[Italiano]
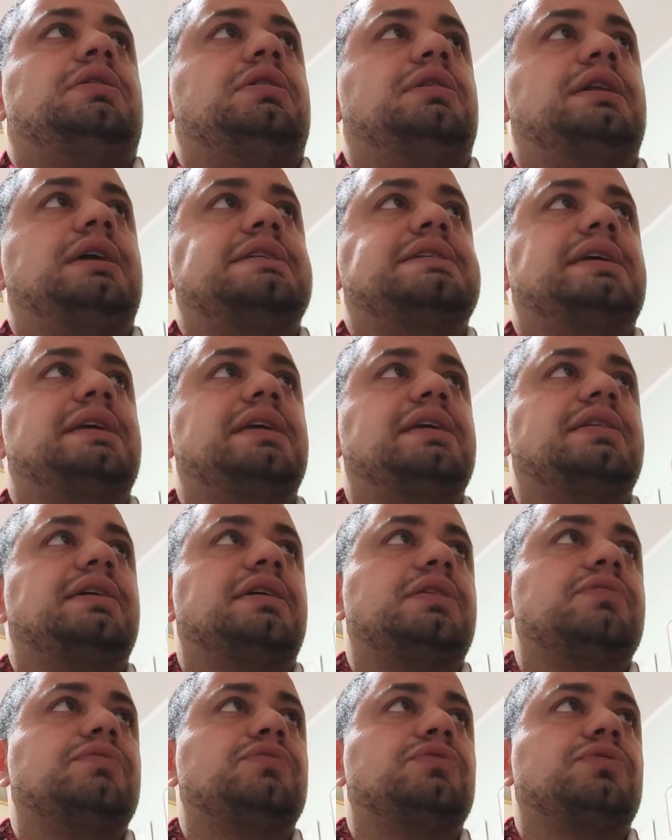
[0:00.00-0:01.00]
la Serenità
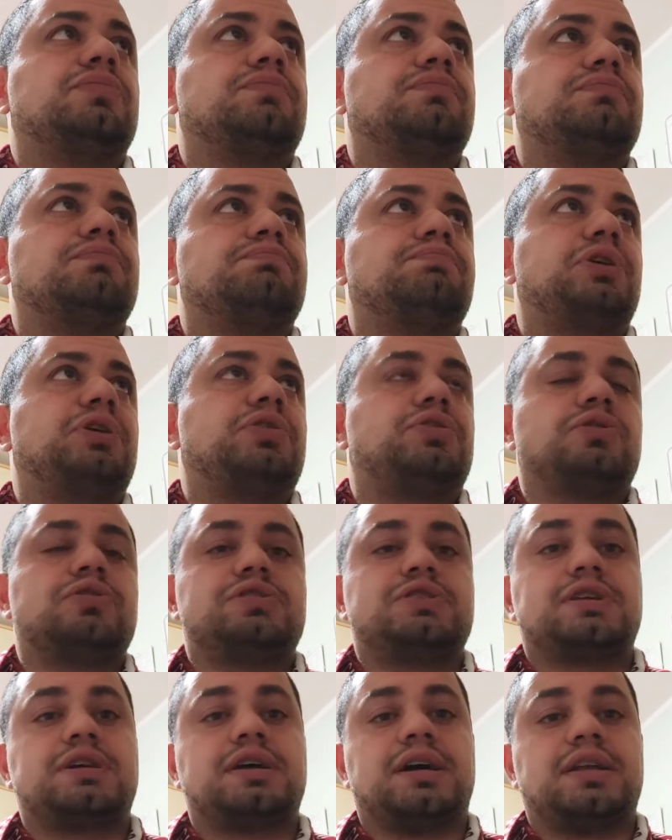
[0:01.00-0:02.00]
ha avuto un piccolo
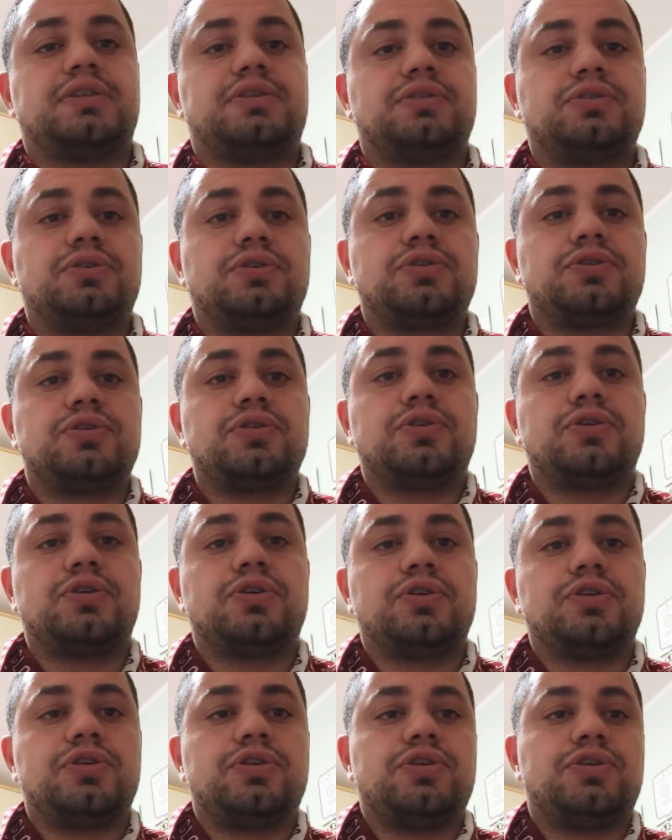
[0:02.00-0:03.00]
scatto di
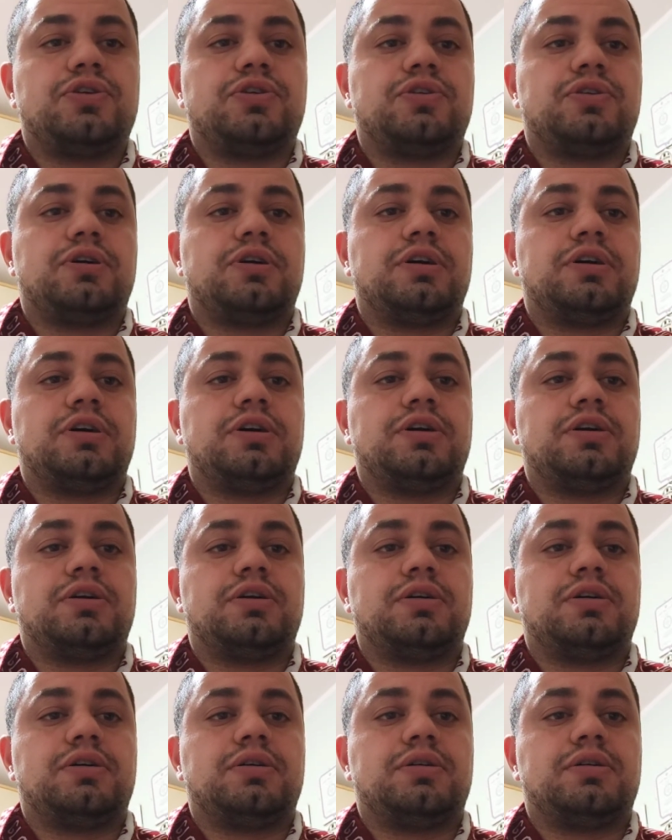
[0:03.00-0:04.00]

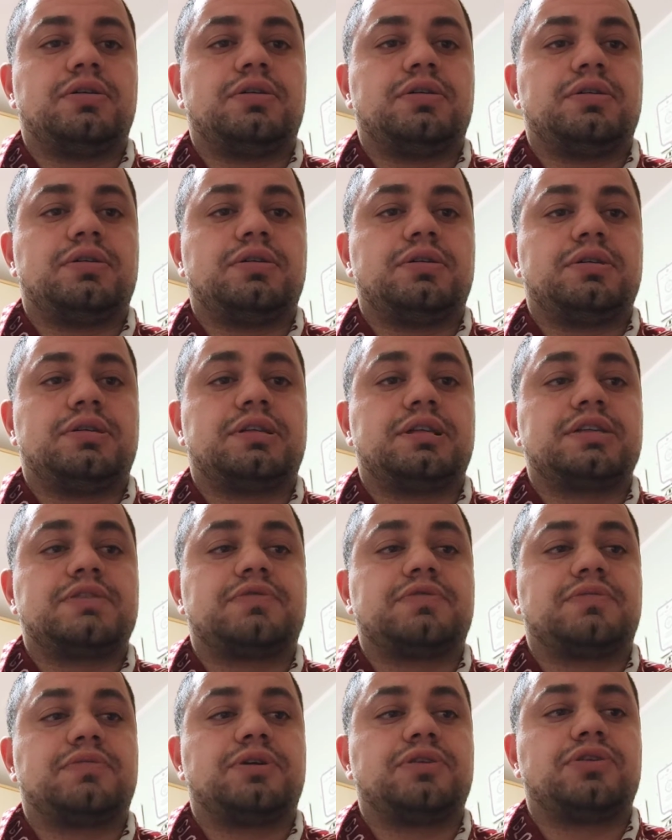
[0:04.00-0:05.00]
orgoglio, ha
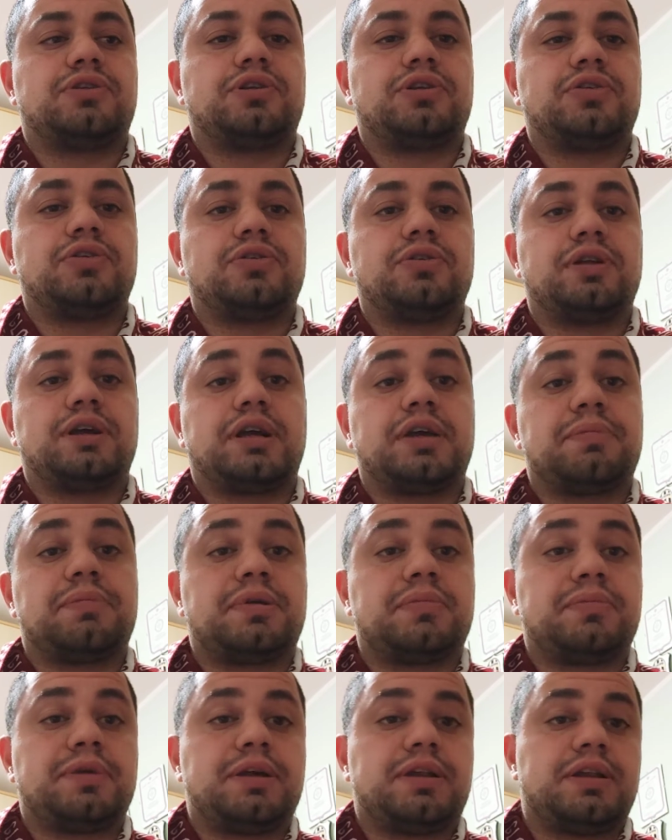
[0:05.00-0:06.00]
trasformato il rigore che
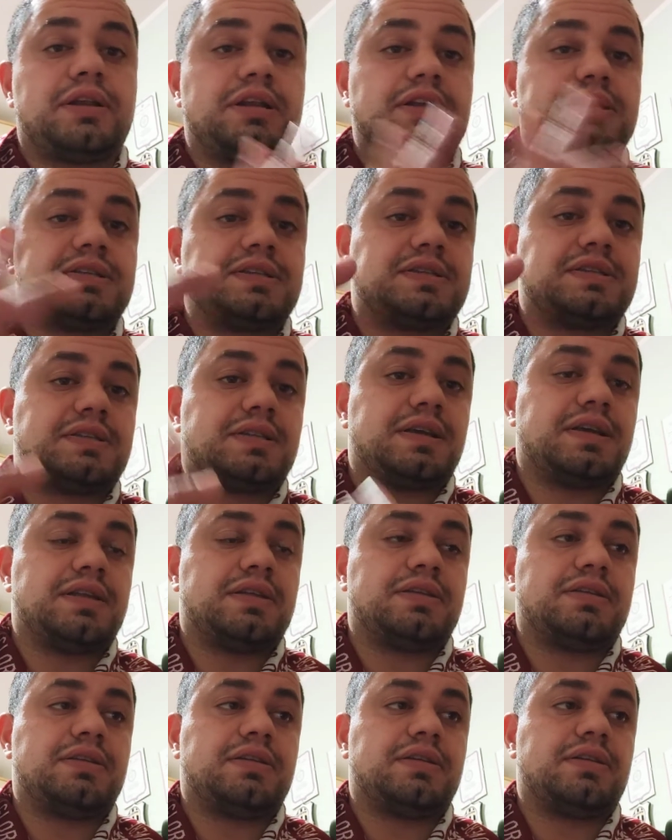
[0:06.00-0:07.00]
per me era
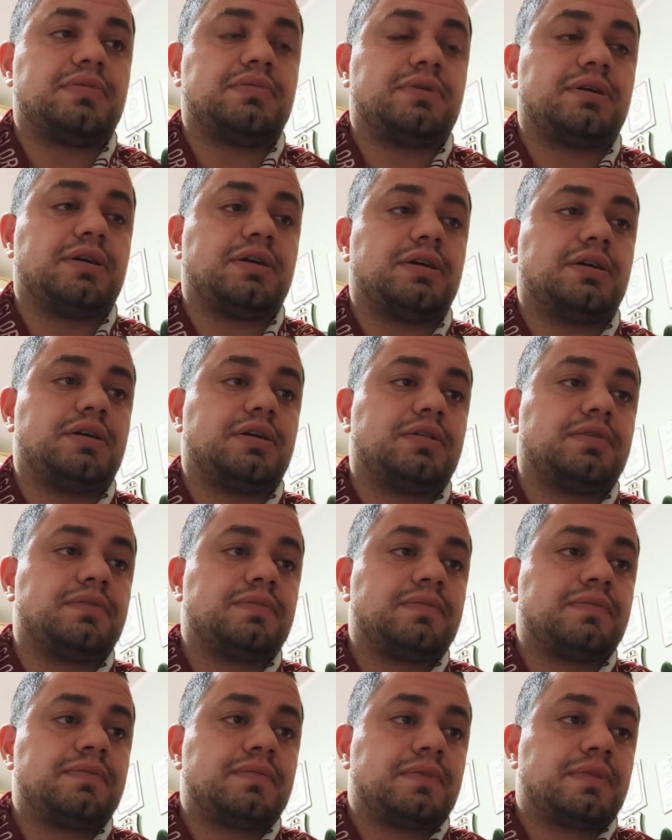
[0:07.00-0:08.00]
inesistente, ma
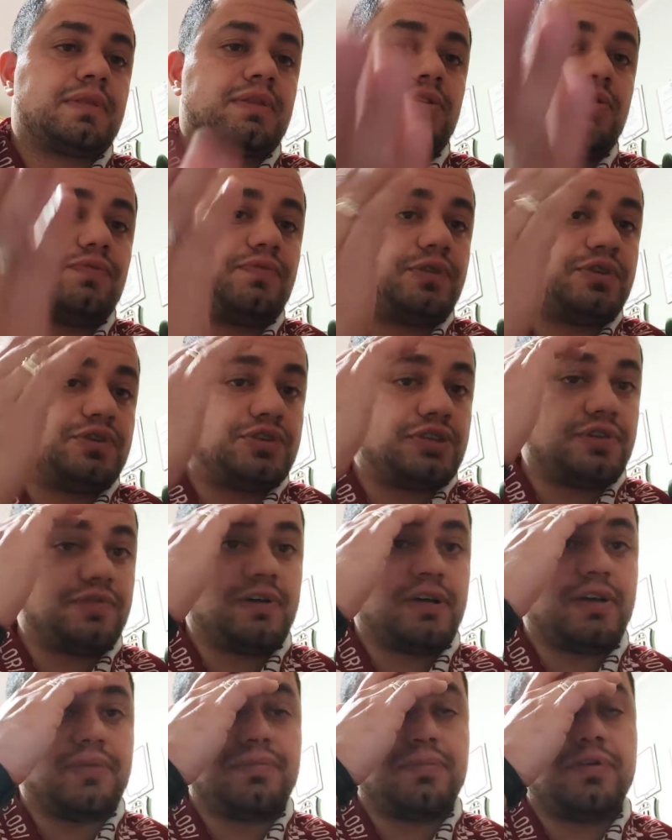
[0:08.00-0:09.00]
ho visto i
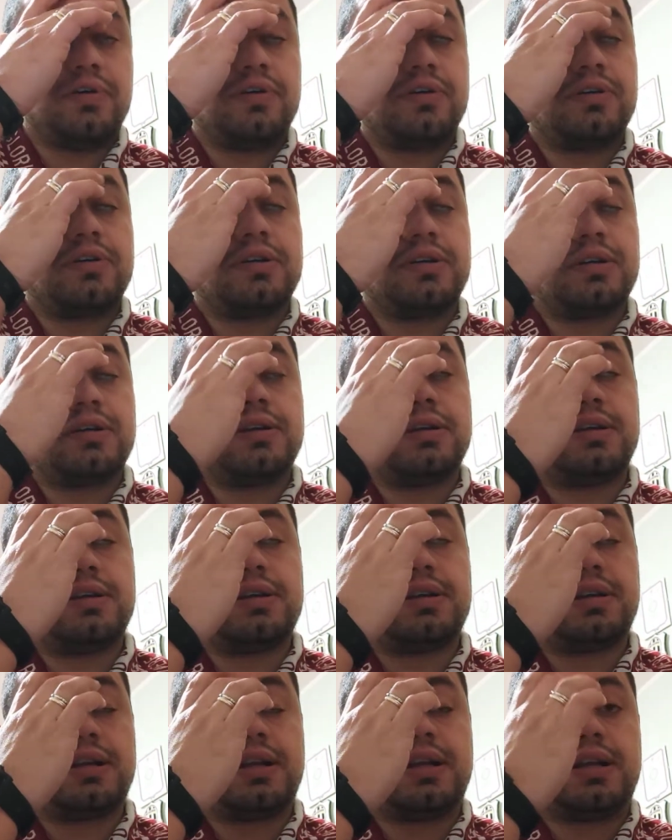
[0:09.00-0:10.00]
vari blog
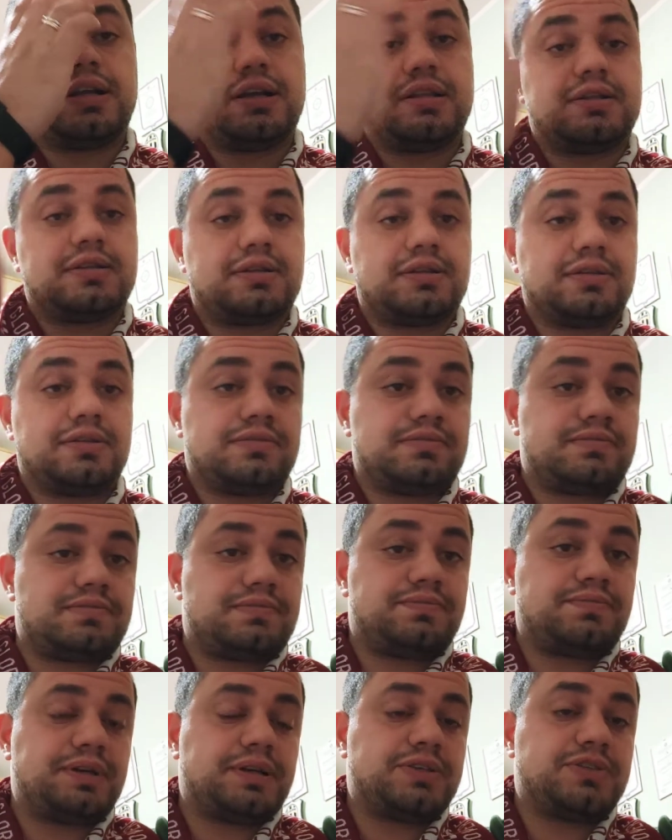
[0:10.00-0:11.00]
eh, Granata,
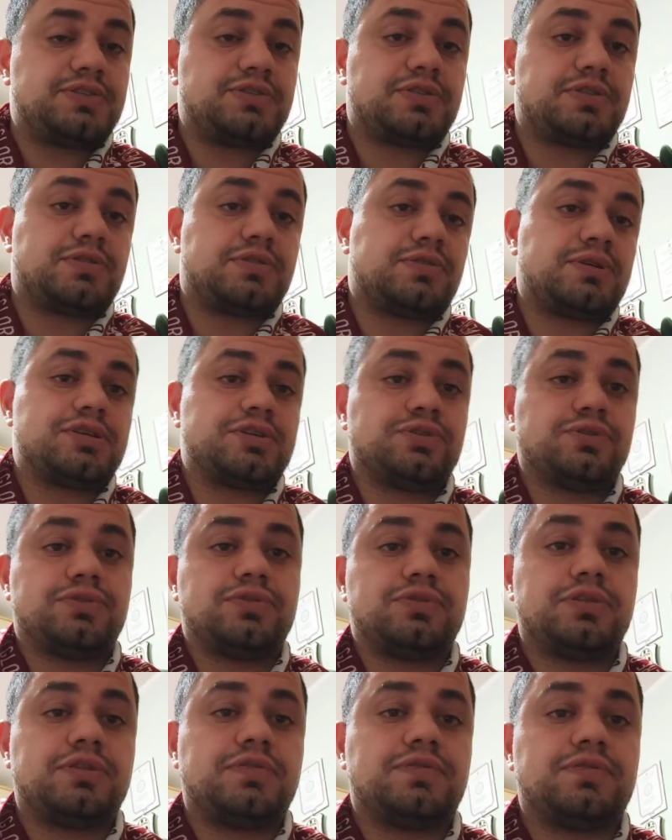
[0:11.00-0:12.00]
penso che quasi
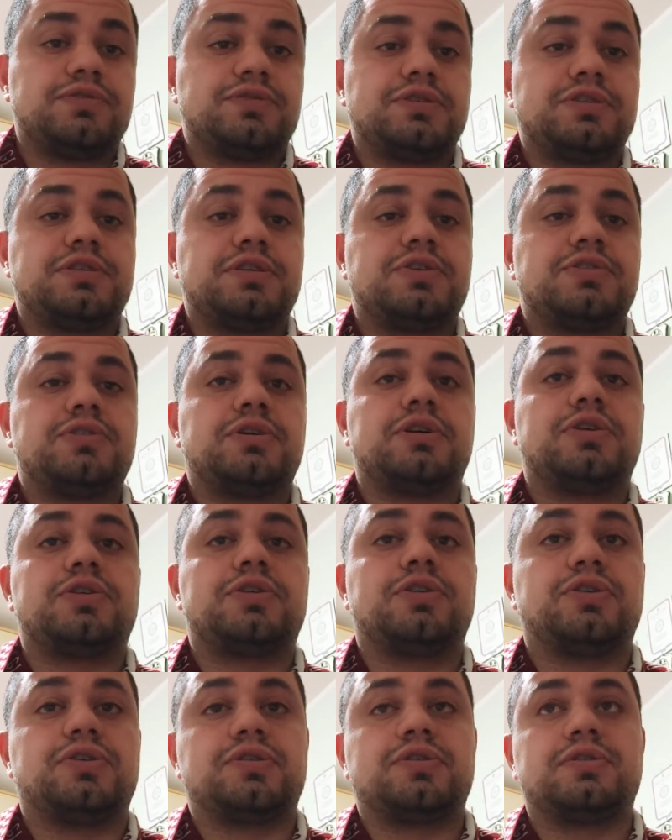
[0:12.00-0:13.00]
tutti i tifosi siano
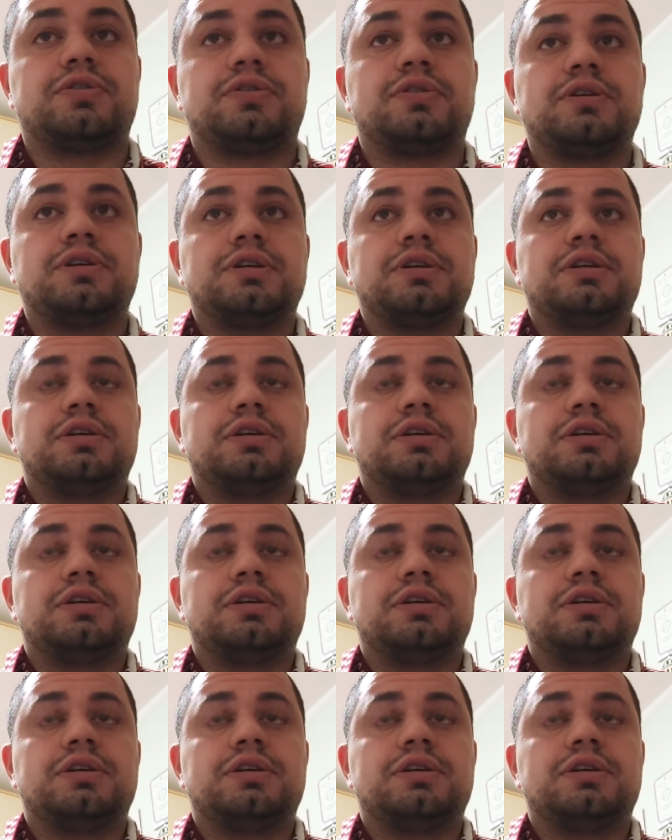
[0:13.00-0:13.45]
d'accordo,